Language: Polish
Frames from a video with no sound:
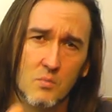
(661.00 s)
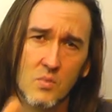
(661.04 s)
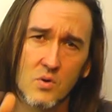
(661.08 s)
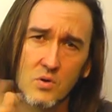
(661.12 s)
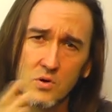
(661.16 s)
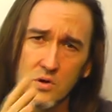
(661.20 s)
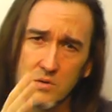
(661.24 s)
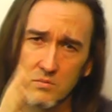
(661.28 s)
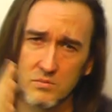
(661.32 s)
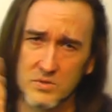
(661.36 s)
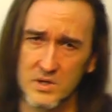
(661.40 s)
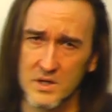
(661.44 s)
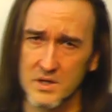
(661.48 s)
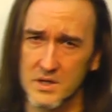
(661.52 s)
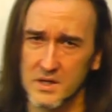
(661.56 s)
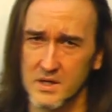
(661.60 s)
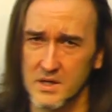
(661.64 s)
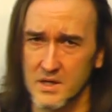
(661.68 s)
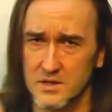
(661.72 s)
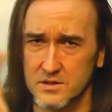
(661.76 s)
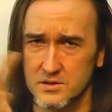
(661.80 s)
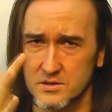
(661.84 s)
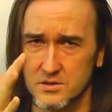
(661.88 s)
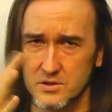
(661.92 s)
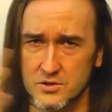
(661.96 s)
mogą
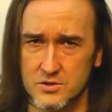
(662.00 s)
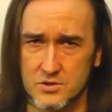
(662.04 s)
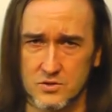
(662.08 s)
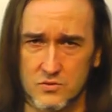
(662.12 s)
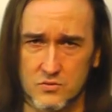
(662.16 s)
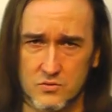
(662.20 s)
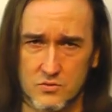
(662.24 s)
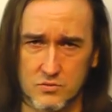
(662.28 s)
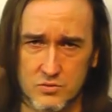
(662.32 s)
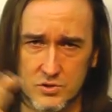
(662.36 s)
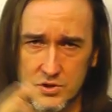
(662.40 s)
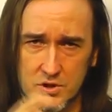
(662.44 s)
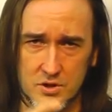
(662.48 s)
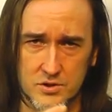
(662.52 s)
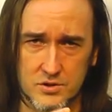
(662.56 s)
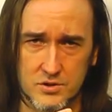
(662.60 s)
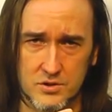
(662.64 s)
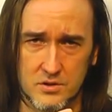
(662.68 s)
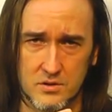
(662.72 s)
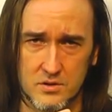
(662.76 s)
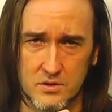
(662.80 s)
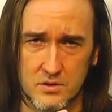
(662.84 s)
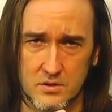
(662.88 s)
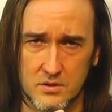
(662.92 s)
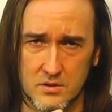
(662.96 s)
delikatnie się
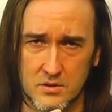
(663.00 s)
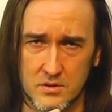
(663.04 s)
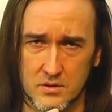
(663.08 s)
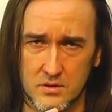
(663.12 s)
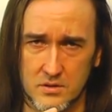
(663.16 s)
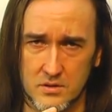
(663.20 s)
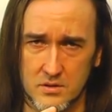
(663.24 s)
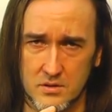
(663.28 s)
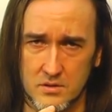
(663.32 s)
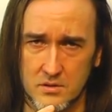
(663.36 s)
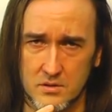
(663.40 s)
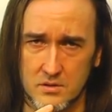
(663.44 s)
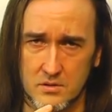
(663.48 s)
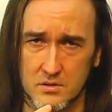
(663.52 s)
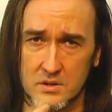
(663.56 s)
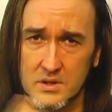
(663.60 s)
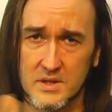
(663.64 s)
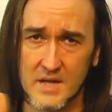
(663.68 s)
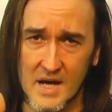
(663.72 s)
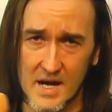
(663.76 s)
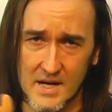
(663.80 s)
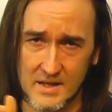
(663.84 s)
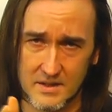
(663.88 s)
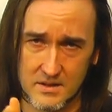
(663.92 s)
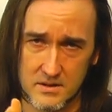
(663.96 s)
ruszać.
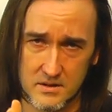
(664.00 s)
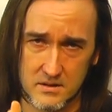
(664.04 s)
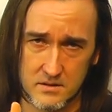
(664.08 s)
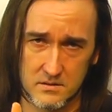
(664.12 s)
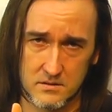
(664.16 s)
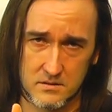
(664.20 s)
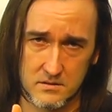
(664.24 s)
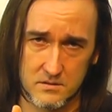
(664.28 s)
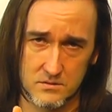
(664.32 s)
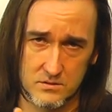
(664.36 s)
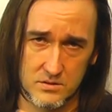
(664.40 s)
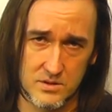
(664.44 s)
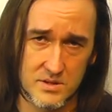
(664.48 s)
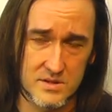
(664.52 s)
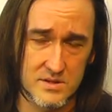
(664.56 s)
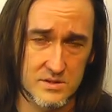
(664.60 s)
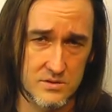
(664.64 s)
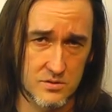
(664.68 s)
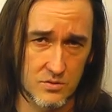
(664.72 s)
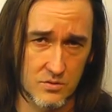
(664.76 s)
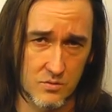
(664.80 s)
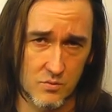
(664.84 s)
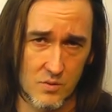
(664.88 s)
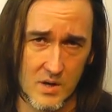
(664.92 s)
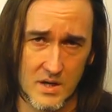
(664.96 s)
Tak, to jest
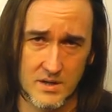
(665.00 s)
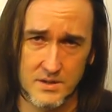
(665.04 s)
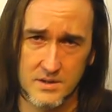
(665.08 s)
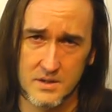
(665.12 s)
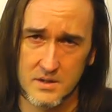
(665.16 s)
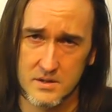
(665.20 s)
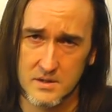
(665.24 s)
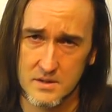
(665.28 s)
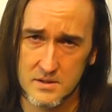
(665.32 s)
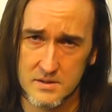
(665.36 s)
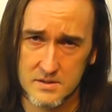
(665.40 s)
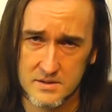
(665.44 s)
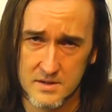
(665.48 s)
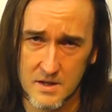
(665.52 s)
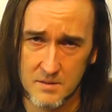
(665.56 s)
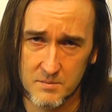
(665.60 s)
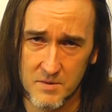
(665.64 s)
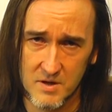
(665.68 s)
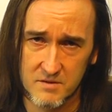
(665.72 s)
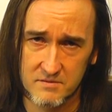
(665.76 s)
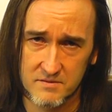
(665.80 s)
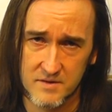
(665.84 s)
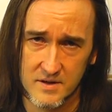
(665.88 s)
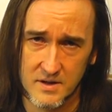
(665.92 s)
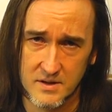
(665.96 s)
dokładnie ten sam
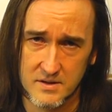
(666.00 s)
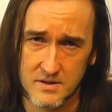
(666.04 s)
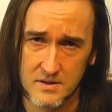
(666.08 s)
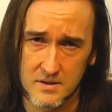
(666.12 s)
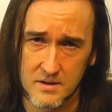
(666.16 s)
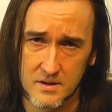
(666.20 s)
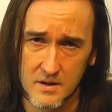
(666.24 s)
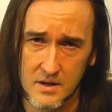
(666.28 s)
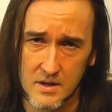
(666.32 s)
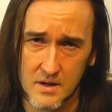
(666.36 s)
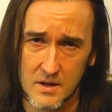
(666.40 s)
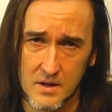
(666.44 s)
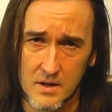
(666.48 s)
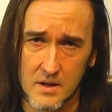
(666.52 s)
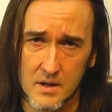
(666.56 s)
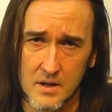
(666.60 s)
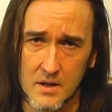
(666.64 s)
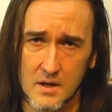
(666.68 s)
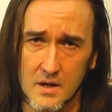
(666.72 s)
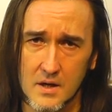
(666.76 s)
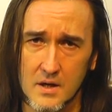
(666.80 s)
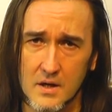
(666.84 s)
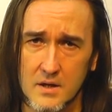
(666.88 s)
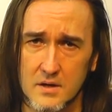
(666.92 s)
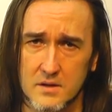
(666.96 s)
efekt.
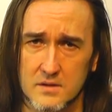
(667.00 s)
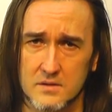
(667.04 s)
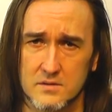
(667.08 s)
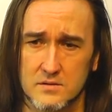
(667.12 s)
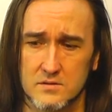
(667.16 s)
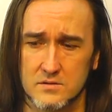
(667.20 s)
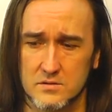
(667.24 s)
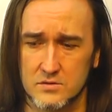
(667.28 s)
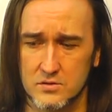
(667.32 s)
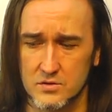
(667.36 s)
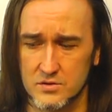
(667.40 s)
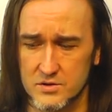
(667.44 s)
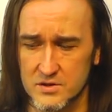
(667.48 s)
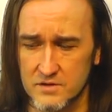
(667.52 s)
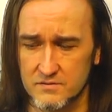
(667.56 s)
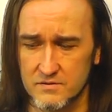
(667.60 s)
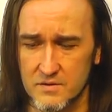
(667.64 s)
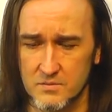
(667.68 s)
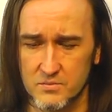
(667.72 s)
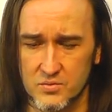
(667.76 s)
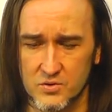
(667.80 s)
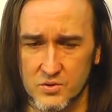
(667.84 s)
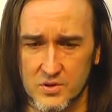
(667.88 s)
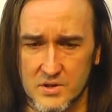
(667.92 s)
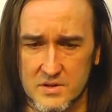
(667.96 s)
E, to, co
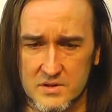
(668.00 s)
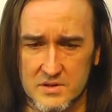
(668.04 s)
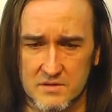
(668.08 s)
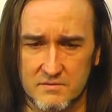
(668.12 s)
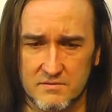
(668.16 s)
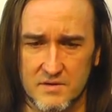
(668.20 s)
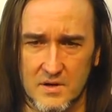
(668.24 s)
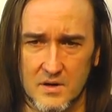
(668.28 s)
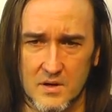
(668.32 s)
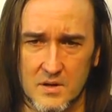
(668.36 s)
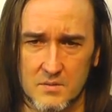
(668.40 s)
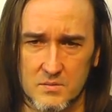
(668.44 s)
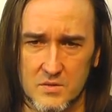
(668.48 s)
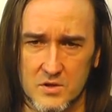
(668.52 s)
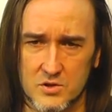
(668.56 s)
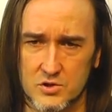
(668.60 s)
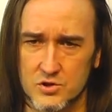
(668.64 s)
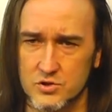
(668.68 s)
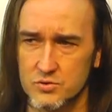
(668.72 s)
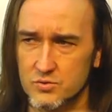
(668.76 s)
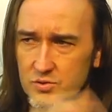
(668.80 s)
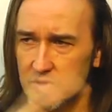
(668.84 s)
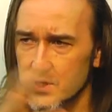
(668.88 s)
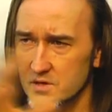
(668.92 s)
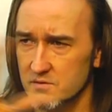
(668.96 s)
Wam pokazywałem,
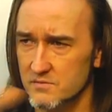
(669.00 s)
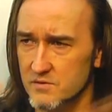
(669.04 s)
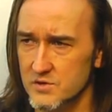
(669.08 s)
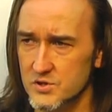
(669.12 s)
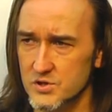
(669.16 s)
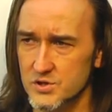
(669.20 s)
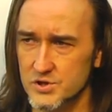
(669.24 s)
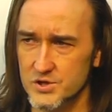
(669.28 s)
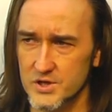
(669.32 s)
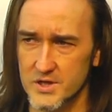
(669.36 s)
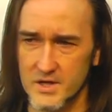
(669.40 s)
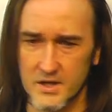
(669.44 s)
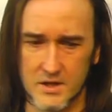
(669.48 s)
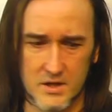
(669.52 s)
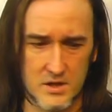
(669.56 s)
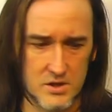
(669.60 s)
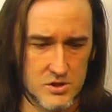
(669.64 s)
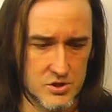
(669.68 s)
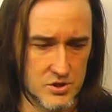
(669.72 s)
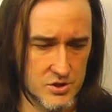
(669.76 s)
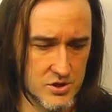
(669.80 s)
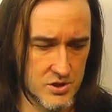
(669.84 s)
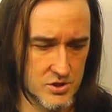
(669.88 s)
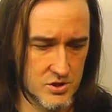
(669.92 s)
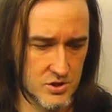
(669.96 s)
czy tutaj widzicie
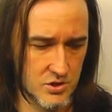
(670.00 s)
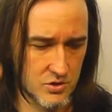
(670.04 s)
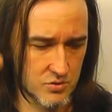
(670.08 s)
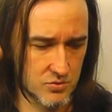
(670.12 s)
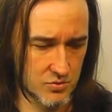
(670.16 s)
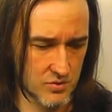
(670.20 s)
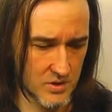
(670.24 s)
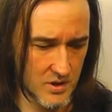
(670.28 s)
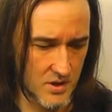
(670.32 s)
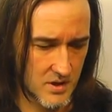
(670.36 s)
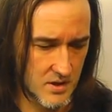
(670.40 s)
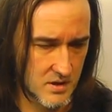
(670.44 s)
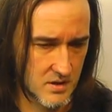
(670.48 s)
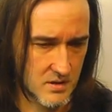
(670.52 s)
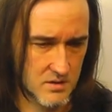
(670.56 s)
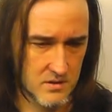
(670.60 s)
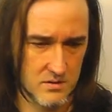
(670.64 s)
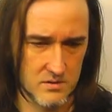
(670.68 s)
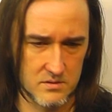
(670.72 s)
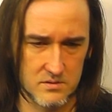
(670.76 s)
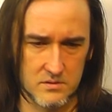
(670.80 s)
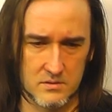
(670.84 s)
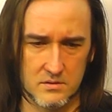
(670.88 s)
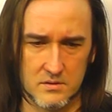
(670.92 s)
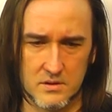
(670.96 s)
jakieś rzeczy, które
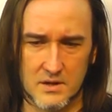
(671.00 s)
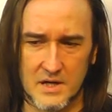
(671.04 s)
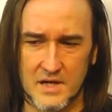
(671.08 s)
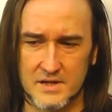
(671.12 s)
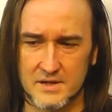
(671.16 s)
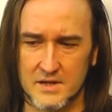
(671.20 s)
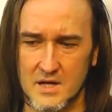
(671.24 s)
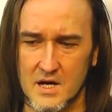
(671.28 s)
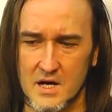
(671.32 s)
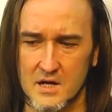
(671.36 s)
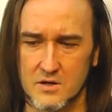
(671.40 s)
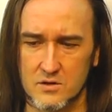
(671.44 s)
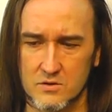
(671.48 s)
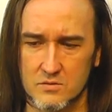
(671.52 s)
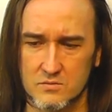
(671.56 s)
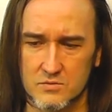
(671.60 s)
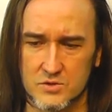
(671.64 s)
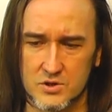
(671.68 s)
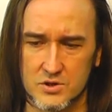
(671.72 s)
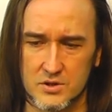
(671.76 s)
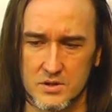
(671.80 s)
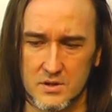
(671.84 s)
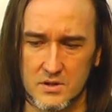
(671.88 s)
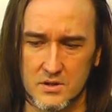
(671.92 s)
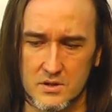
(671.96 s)
e, latają,
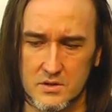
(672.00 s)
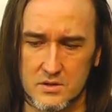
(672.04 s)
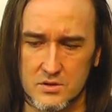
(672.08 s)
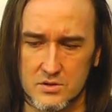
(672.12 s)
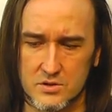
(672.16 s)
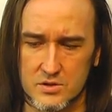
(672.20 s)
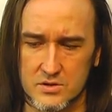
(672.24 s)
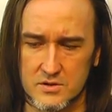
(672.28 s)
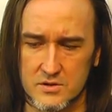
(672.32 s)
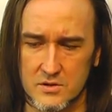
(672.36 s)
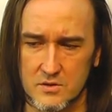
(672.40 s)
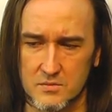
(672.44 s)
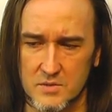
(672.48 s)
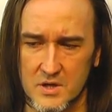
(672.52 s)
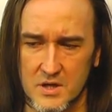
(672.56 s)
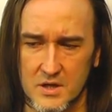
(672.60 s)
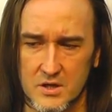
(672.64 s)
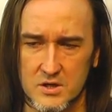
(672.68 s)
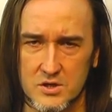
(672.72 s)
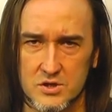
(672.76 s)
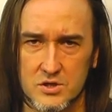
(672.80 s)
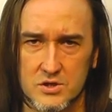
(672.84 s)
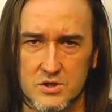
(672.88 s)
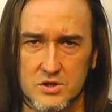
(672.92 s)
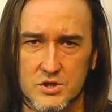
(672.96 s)
że, że są
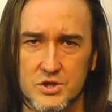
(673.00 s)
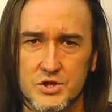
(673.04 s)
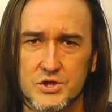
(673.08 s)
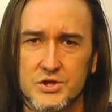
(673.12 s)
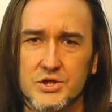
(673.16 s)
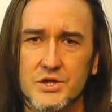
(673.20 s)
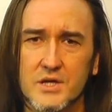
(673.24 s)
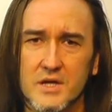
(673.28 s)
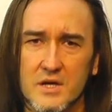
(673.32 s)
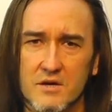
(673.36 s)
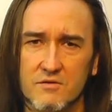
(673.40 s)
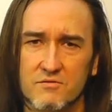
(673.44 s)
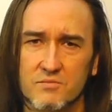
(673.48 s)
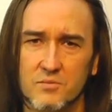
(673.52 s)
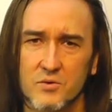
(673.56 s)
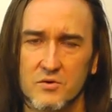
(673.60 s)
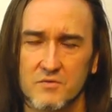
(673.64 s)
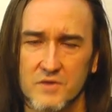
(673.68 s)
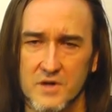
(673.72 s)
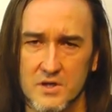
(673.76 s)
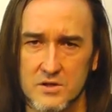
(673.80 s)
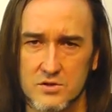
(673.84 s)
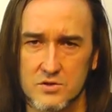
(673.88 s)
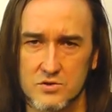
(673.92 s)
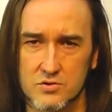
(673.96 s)
jakieś ciciki w
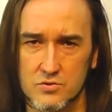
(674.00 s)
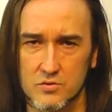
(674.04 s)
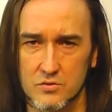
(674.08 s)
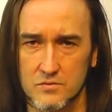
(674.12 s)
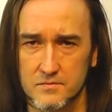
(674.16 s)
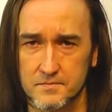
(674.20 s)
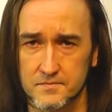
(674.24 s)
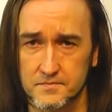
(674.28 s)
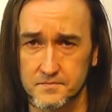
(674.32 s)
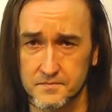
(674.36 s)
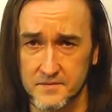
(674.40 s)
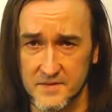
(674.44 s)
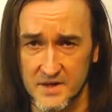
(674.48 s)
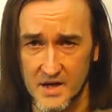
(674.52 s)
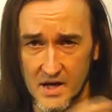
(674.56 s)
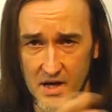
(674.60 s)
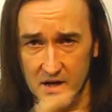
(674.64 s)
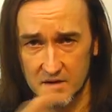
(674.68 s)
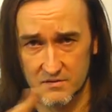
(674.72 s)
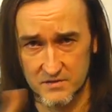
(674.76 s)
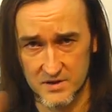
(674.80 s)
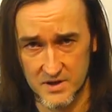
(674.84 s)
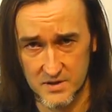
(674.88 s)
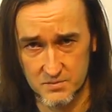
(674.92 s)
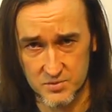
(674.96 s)
powietrzu, tak
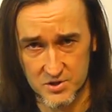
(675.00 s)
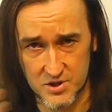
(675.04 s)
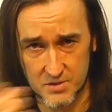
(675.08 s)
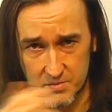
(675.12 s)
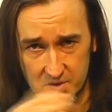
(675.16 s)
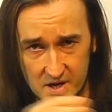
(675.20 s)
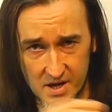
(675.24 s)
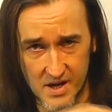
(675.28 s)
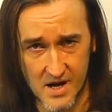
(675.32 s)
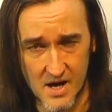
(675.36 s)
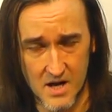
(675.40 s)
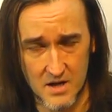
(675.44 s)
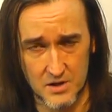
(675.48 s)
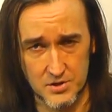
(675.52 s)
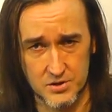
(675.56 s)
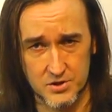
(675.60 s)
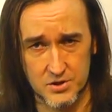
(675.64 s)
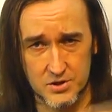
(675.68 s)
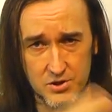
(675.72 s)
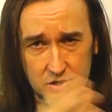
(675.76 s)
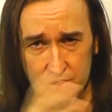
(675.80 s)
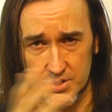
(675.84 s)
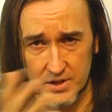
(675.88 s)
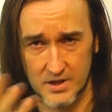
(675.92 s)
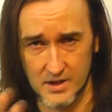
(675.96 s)
jak w tej
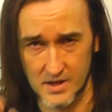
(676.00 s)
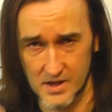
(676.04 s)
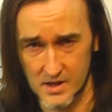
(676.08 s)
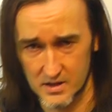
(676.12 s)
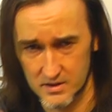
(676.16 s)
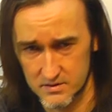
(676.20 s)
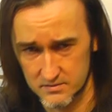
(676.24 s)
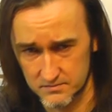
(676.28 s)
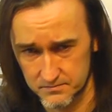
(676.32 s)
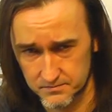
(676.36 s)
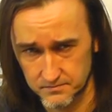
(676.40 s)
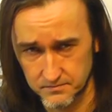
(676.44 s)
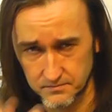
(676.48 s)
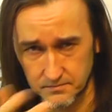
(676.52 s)
przebieralni, czy tak jak